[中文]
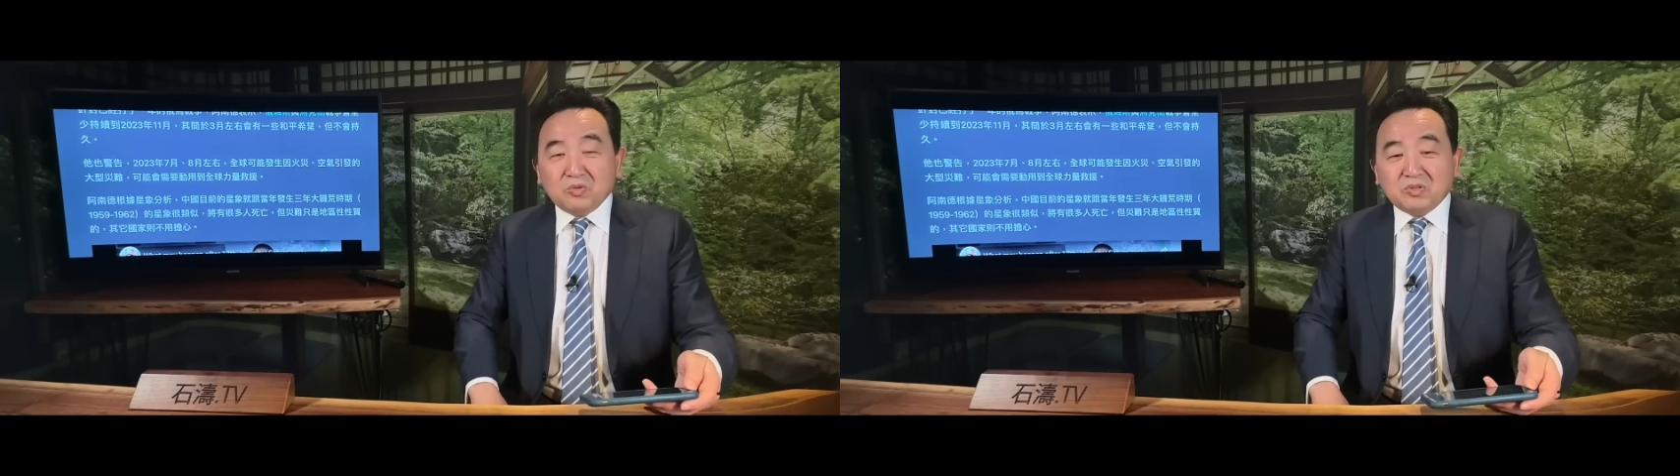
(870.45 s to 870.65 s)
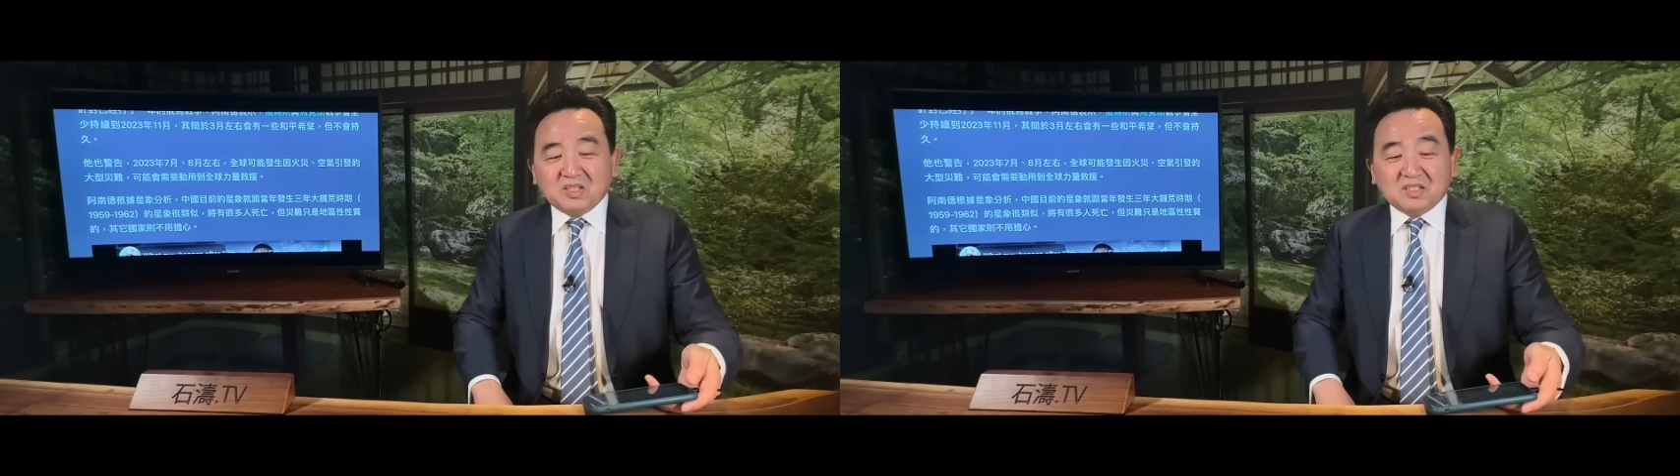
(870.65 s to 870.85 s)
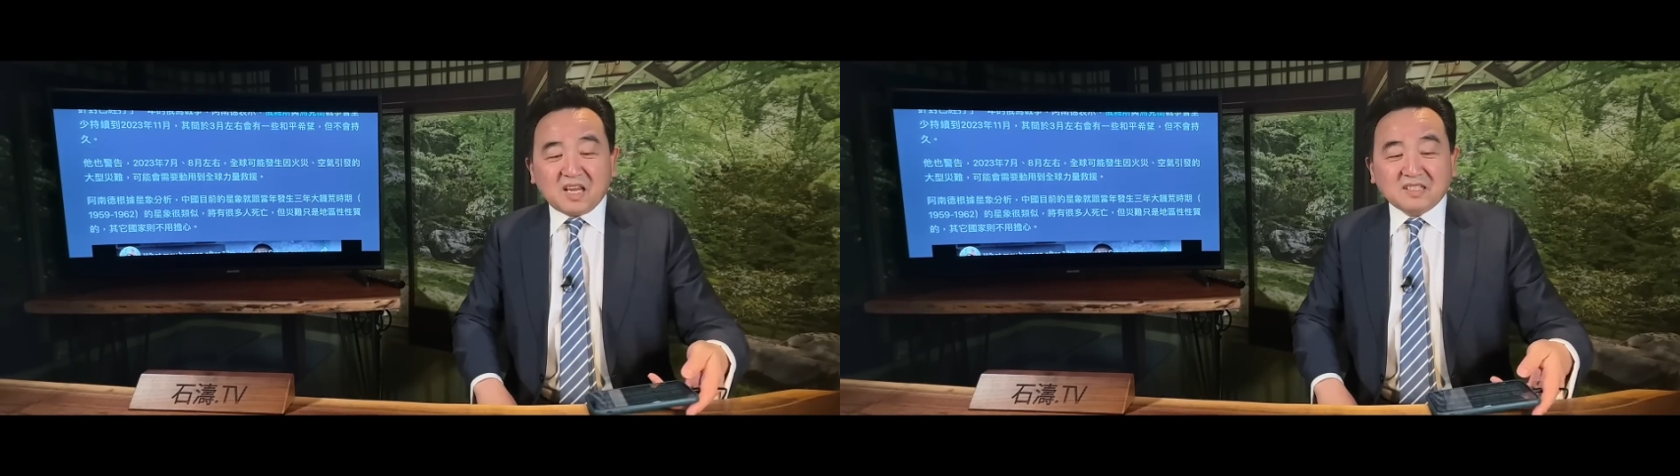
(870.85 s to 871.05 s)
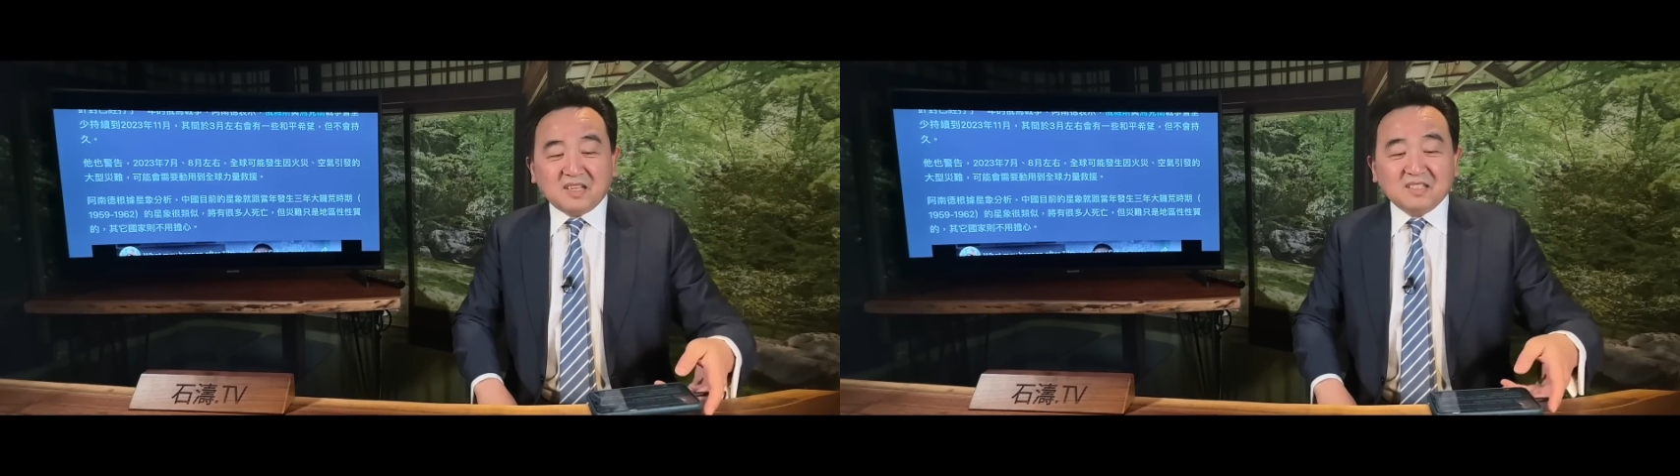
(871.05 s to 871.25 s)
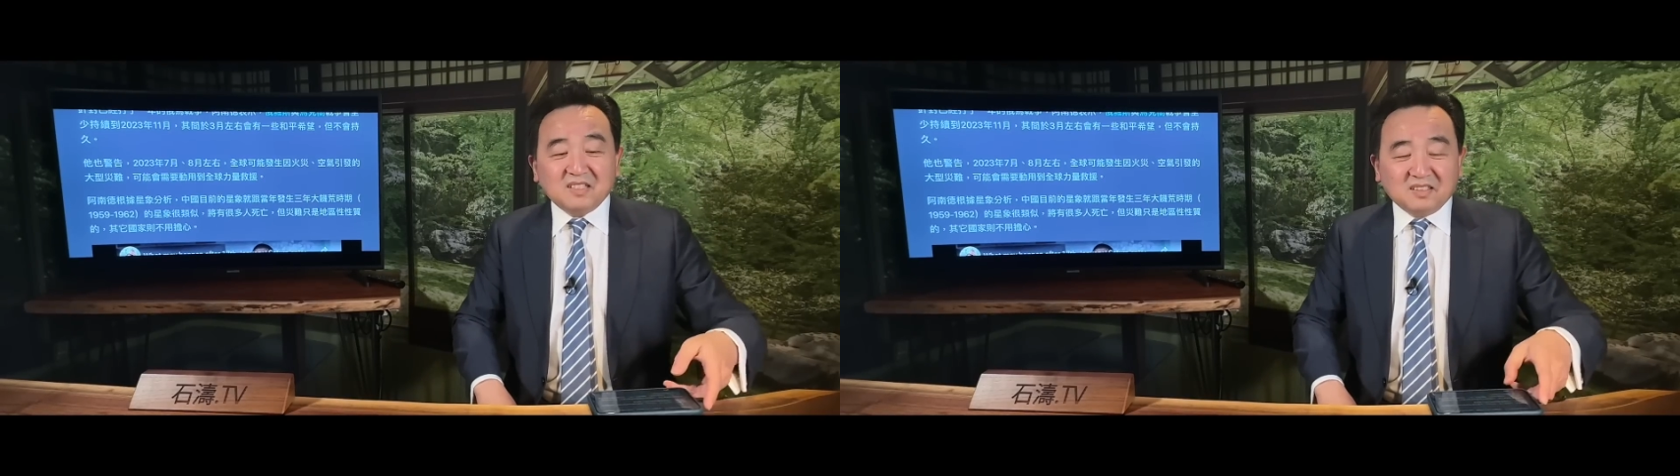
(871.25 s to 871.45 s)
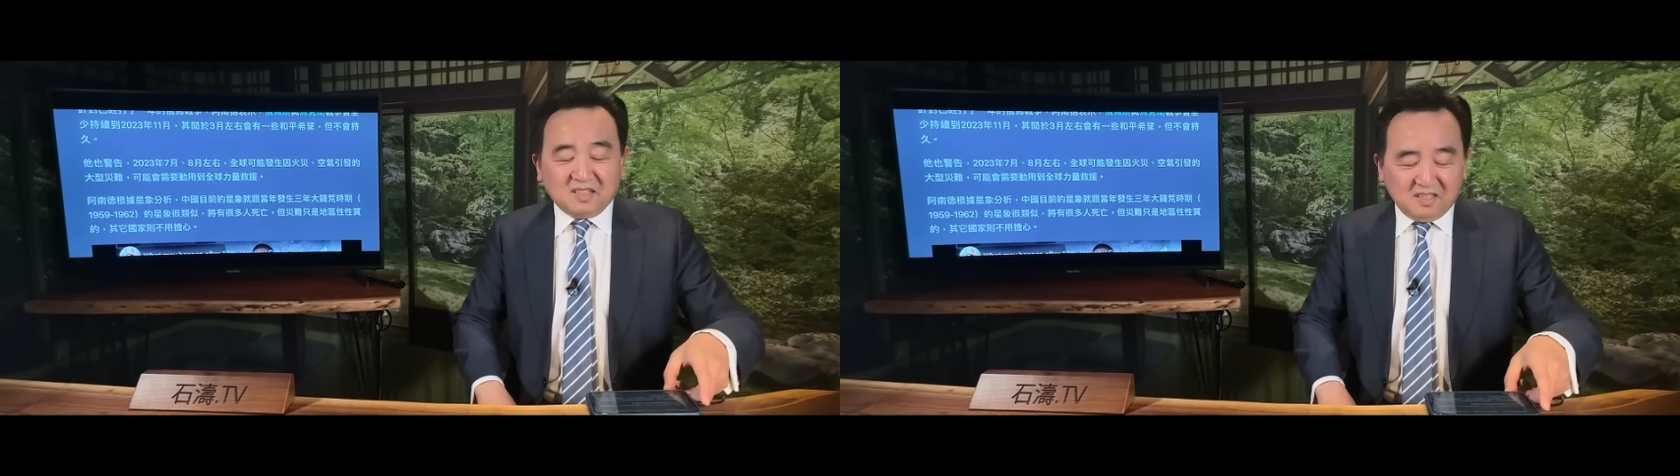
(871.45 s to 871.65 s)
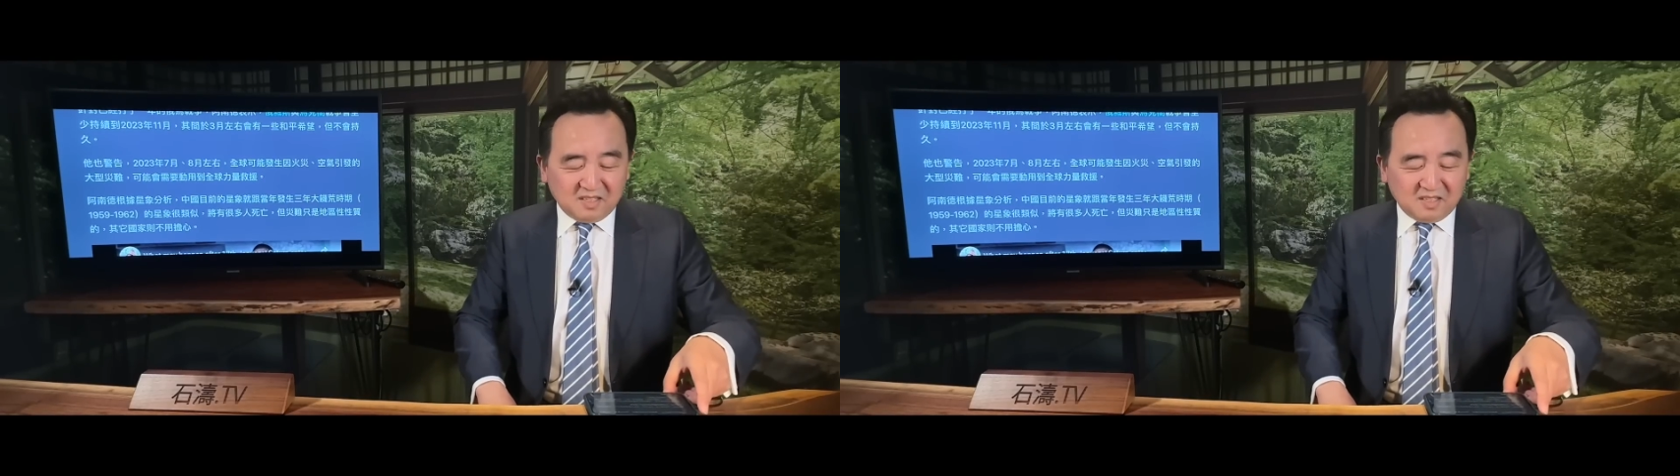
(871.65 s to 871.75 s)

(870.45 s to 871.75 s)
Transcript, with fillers: 域是灾难性的。